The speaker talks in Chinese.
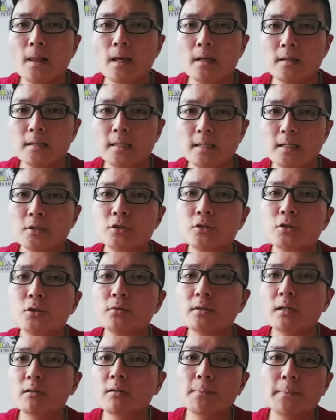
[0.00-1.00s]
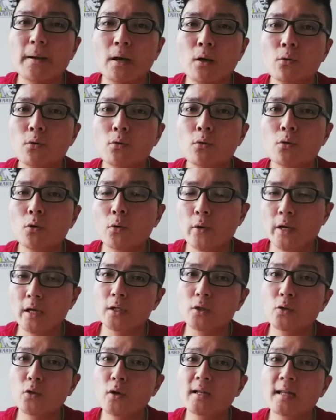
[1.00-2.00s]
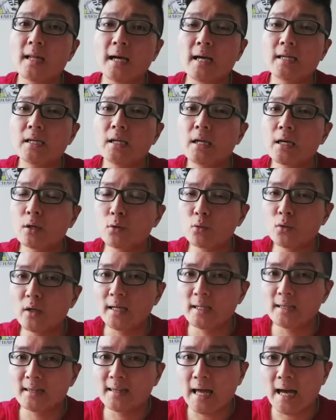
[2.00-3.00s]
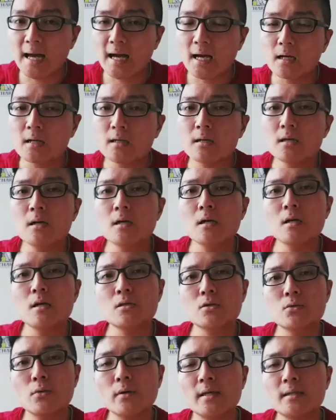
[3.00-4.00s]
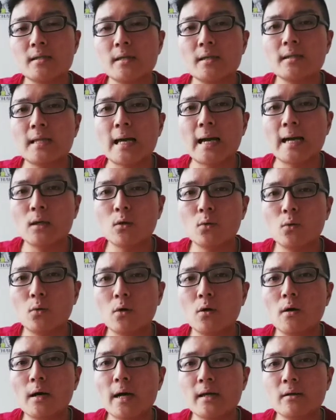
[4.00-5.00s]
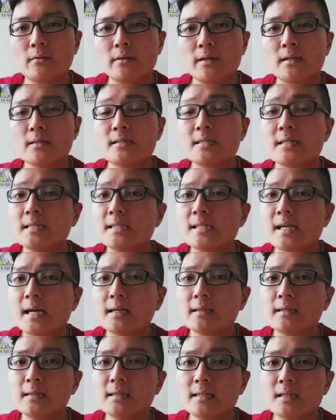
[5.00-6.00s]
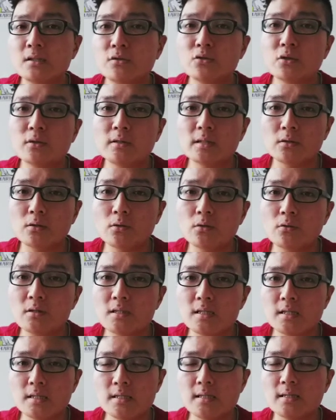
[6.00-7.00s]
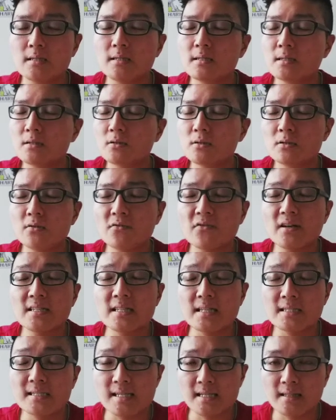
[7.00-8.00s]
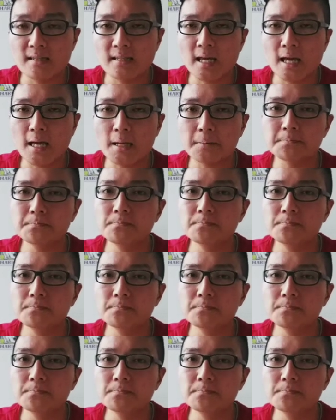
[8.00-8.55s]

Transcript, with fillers: 你受到的保护会越来越越大，所以呢，塔罗还有那个星象跟你说的东西就是非常简单，